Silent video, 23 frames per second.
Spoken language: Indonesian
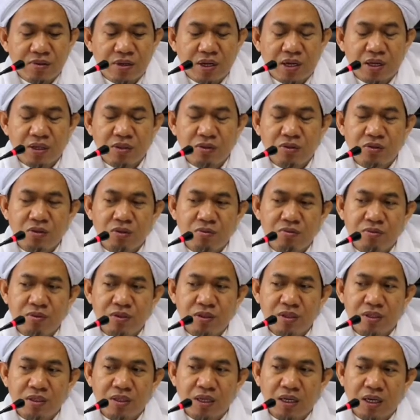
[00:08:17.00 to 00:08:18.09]
udah ketutup
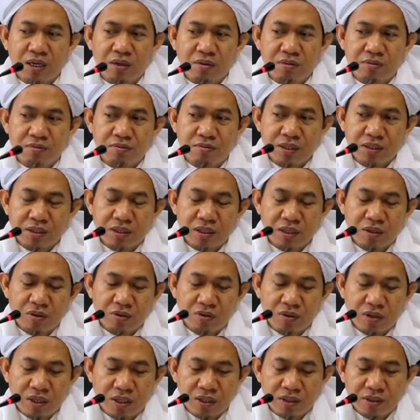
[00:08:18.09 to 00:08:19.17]
nih dengan baca
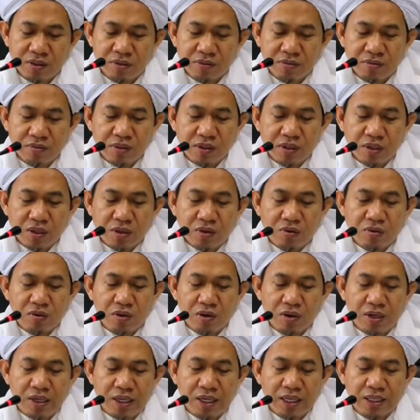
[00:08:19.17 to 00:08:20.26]
Quran wa
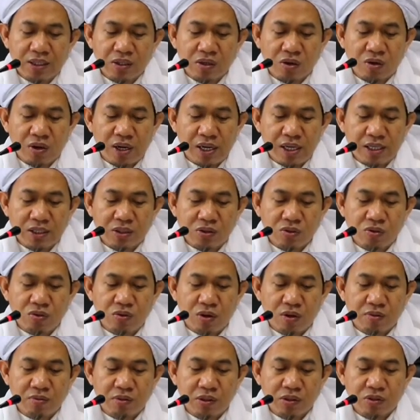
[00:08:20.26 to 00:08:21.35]
qallat
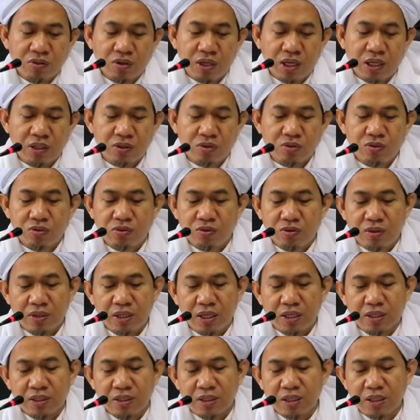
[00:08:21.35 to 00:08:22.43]
rahatuhu wa batalatuhu
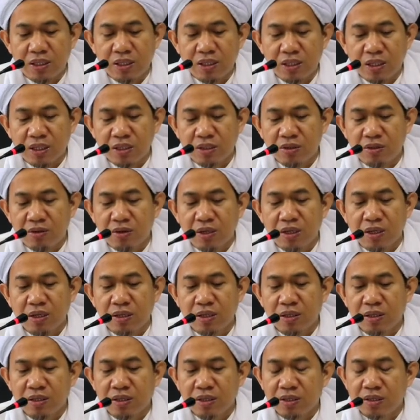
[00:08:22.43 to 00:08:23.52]
dan sedikit
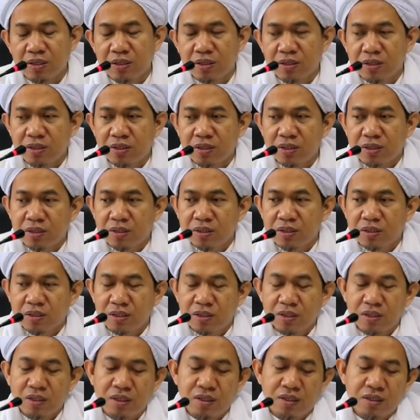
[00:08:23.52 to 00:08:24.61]
oleh
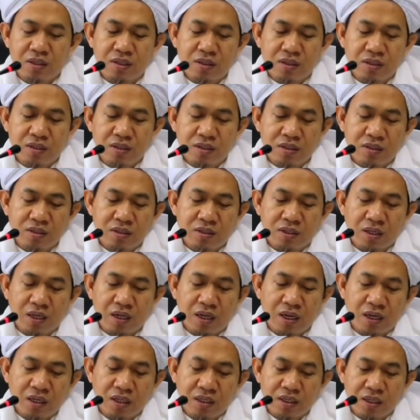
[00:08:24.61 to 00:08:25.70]
ya
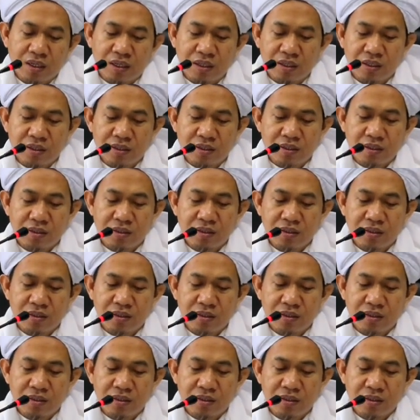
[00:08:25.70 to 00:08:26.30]
senangnya